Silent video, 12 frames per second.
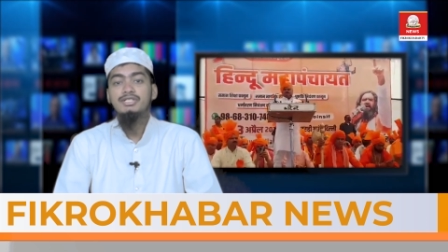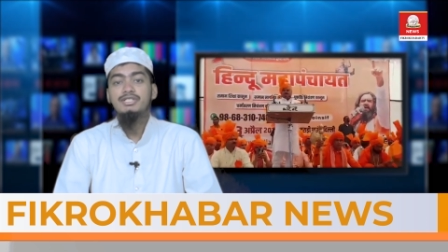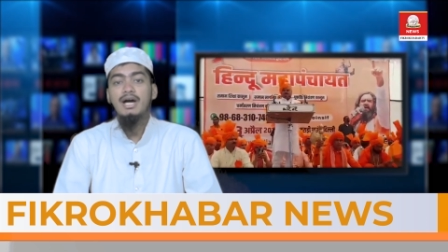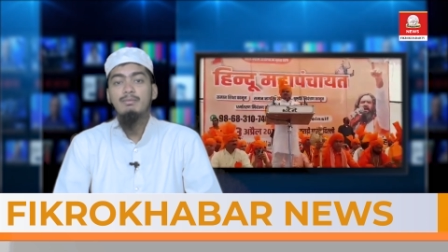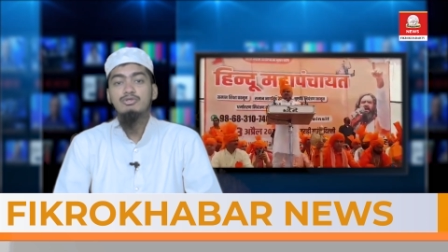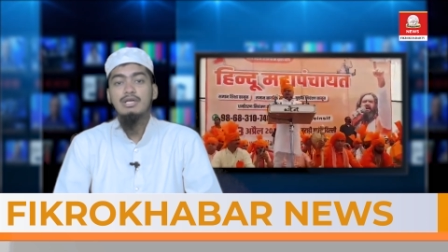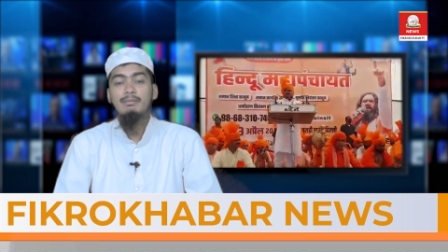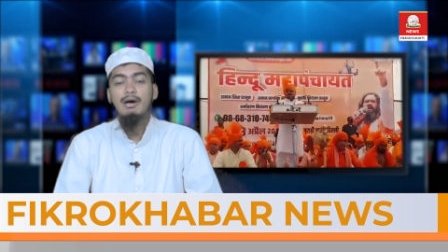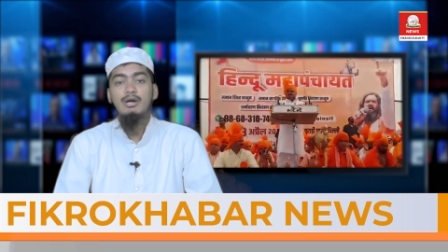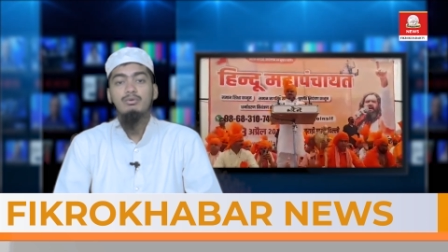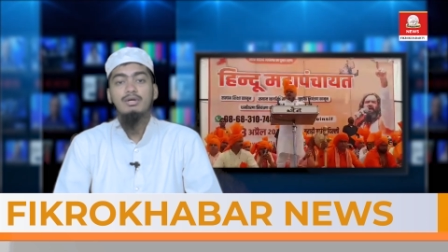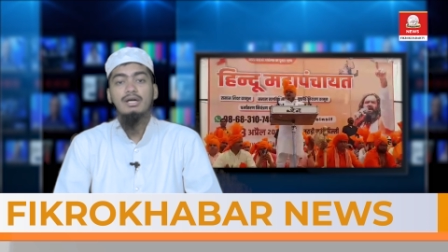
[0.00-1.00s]
जहां
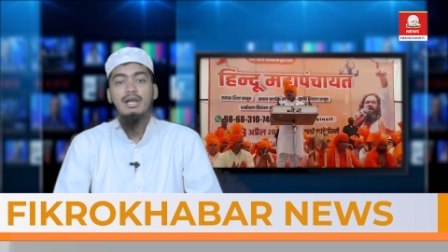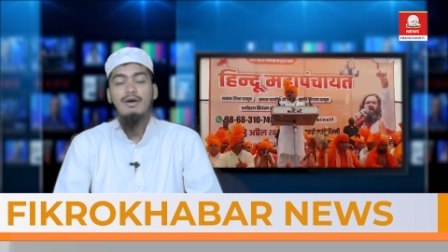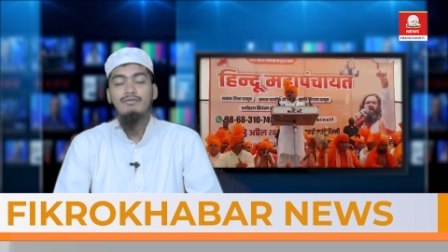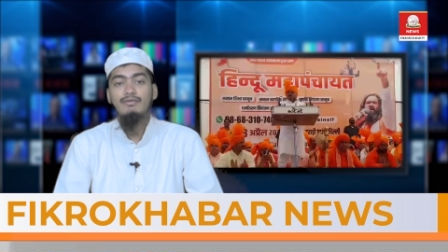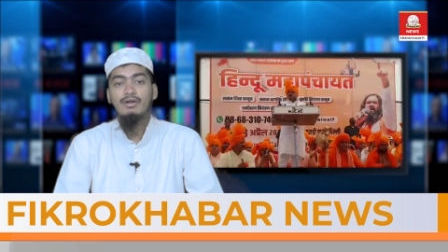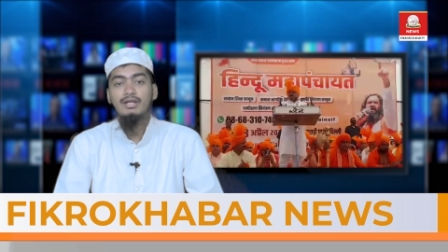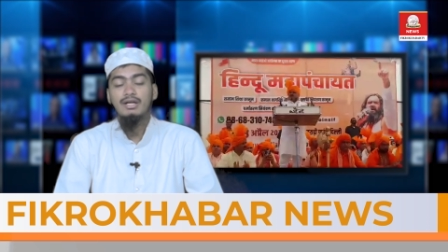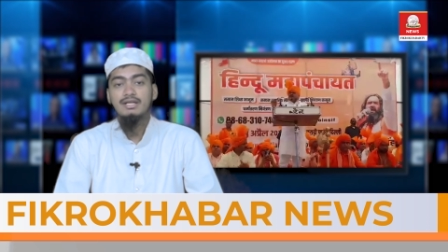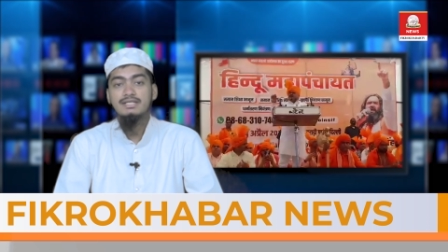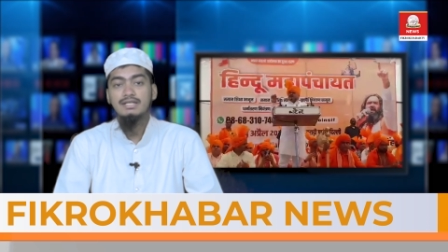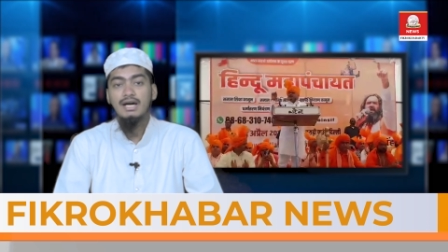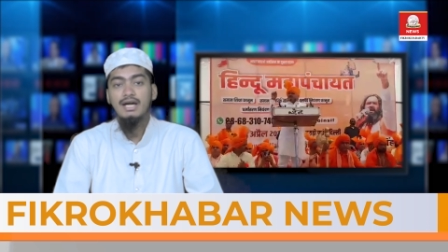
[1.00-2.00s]
मुसलमानों के खिलाफ नफरत
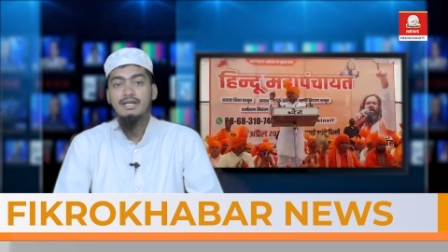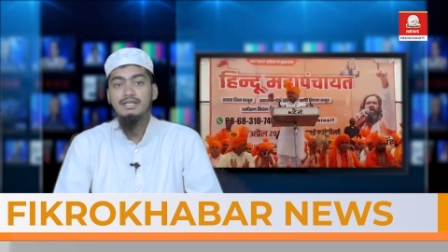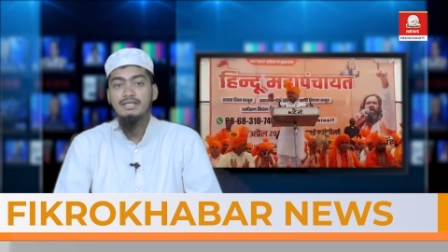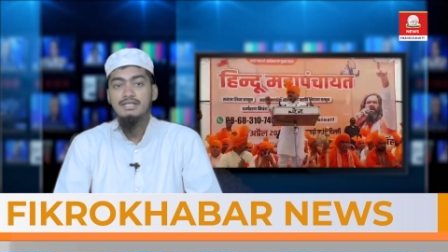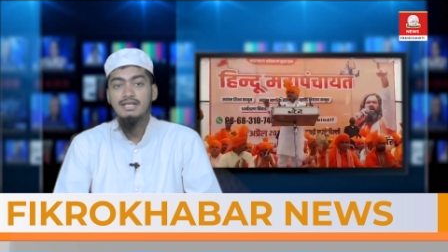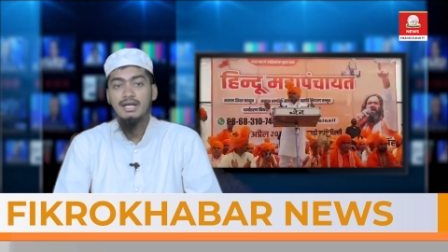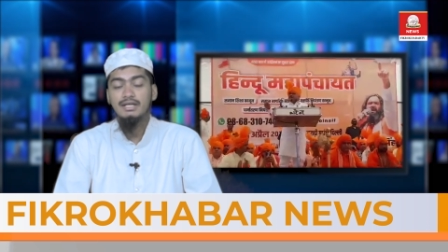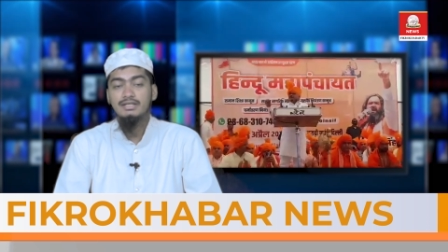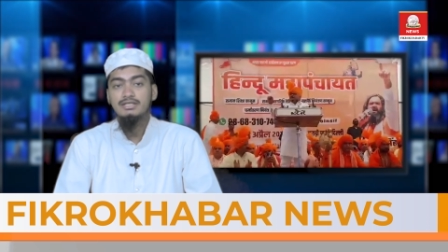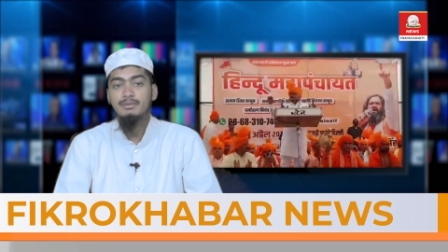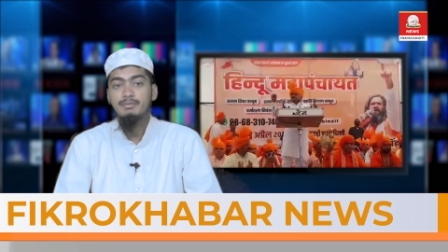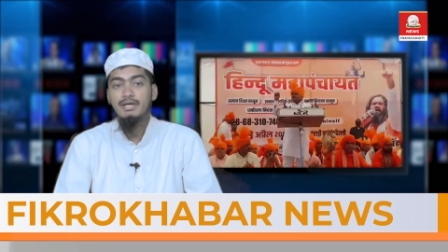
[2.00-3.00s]
अंगेज तकारीर की जा रही
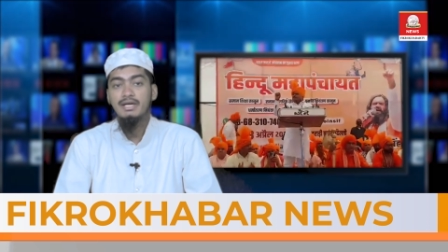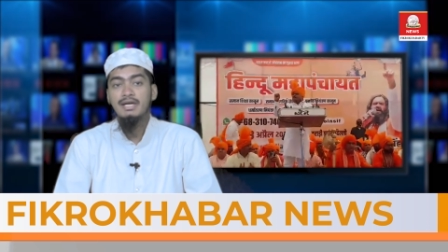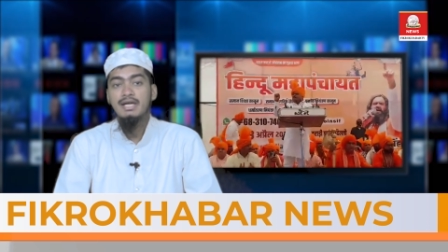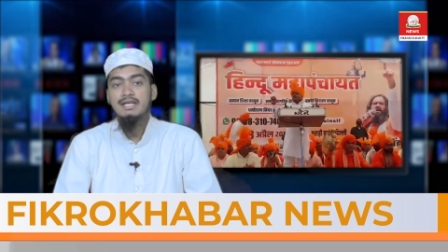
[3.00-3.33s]
थी जबकि